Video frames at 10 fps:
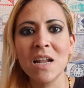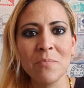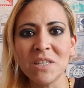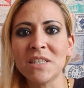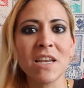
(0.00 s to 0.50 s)
la
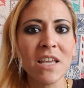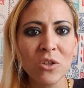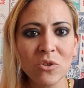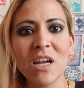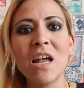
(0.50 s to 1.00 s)
miseria
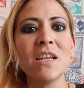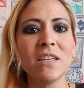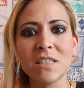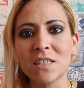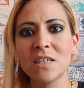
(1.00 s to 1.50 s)
total y que
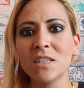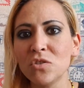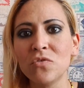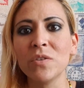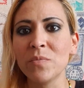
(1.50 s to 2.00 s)
estás en el
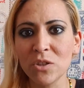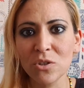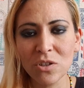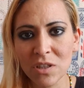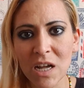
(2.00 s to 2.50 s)
sufrimiento
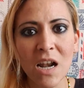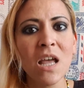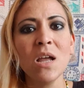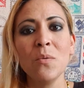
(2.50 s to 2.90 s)
total,